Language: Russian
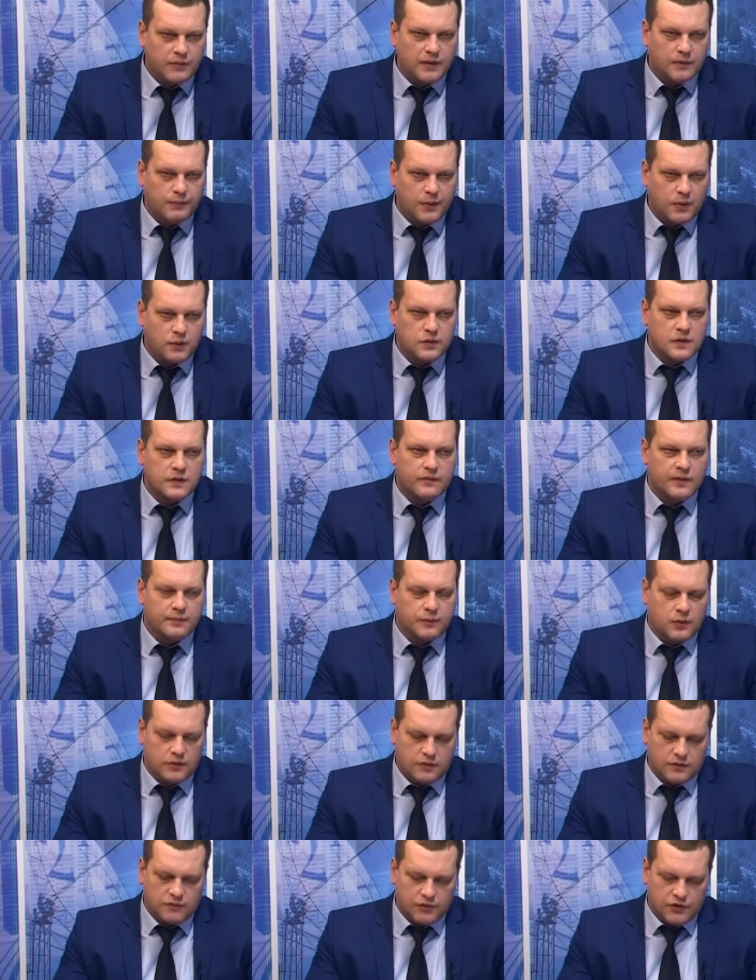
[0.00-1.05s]
вопрос.
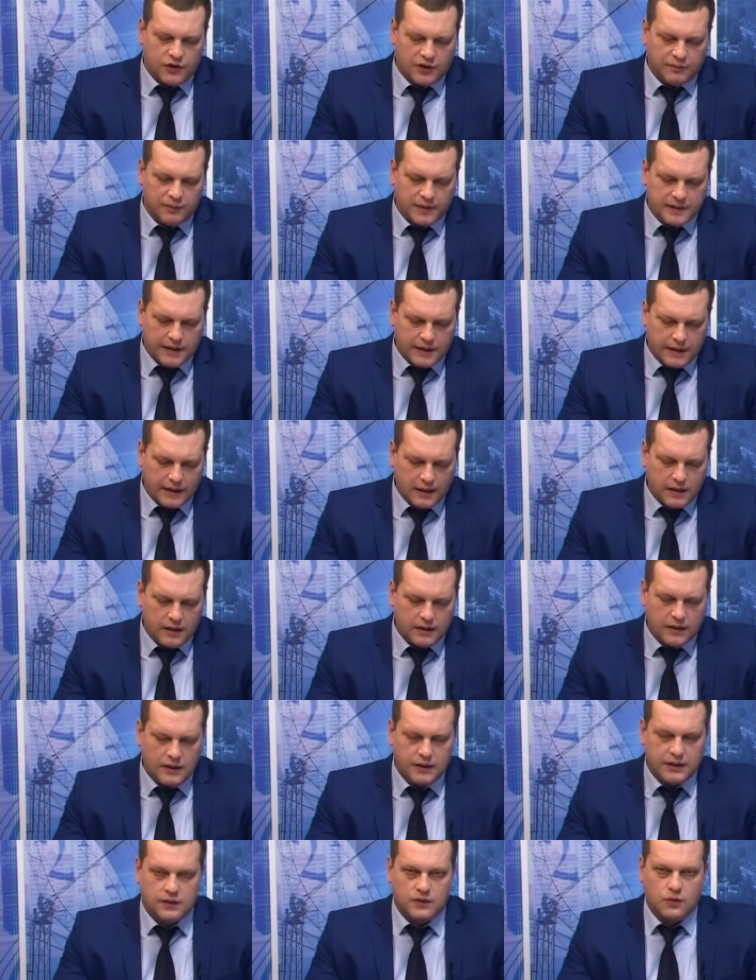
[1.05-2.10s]
Вопрос звучит
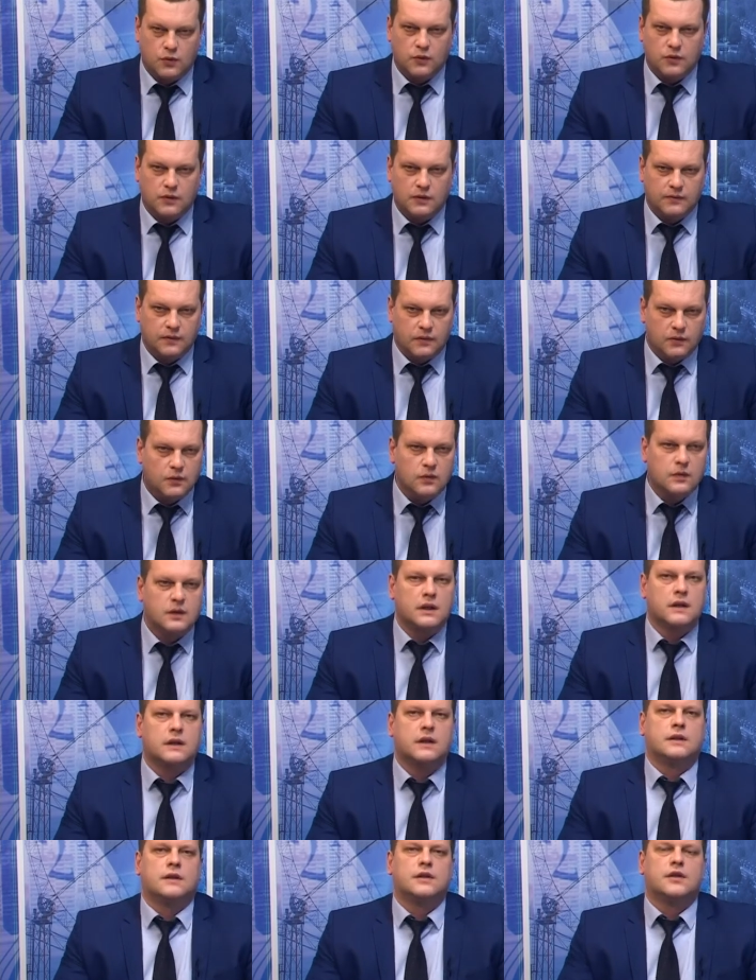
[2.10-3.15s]
постоянно, из года в год,
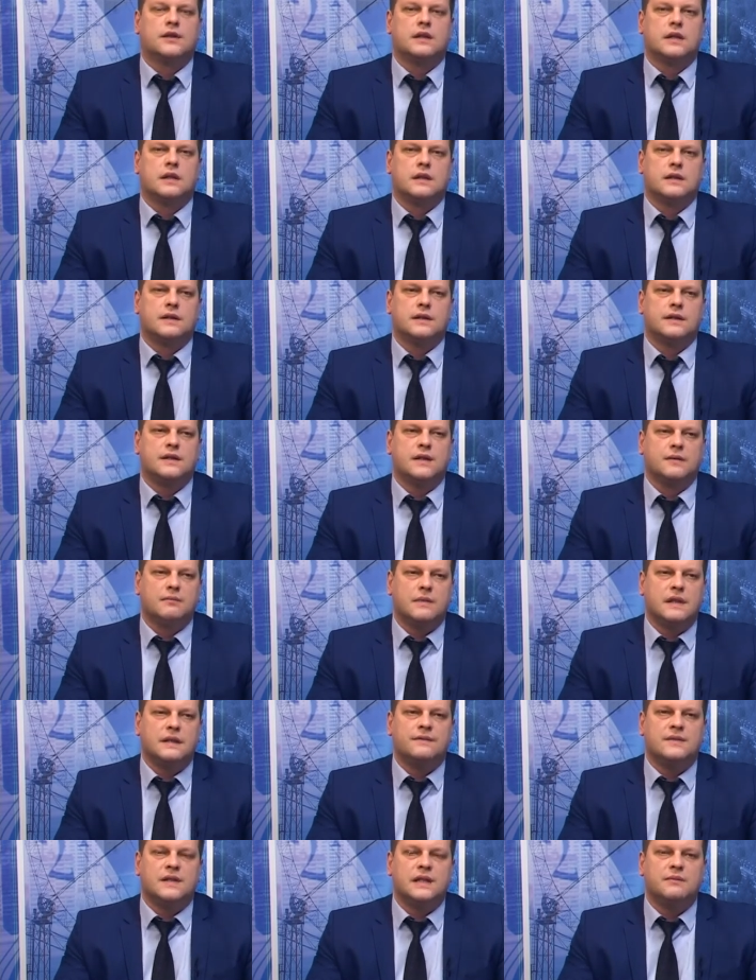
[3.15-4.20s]
когда начинается
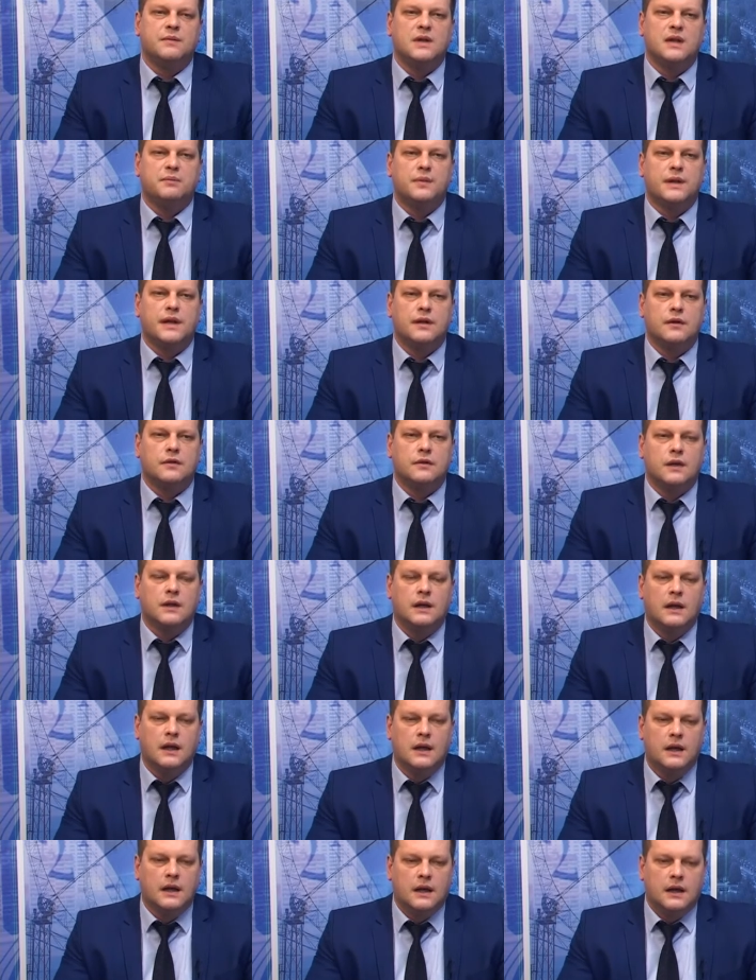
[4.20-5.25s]
зима, в зимний период –
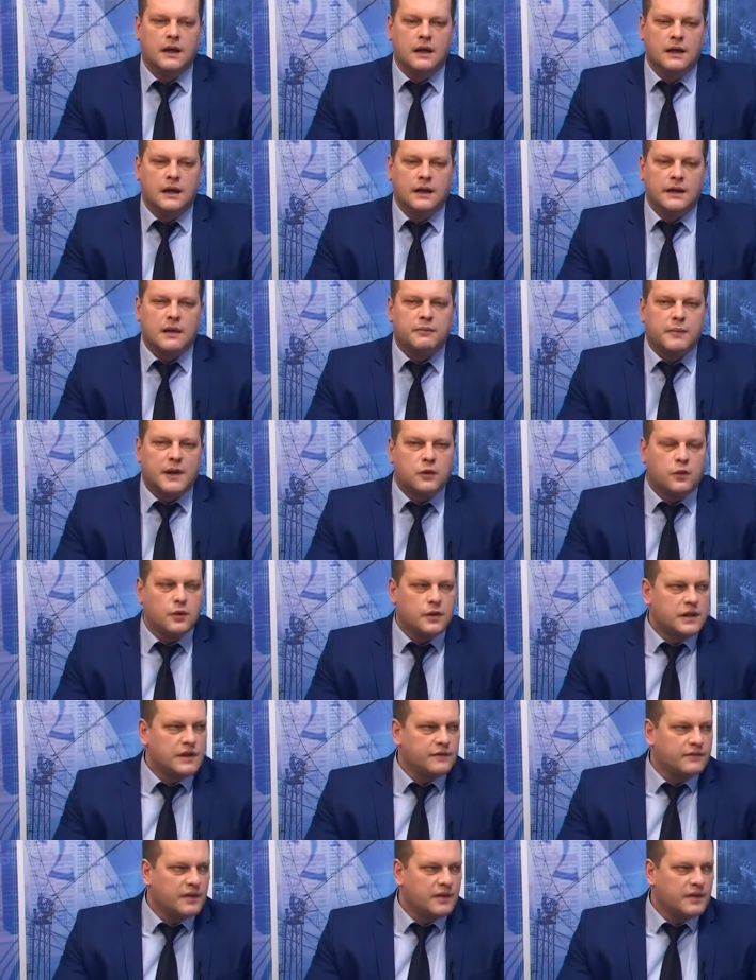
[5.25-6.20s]
нам приходится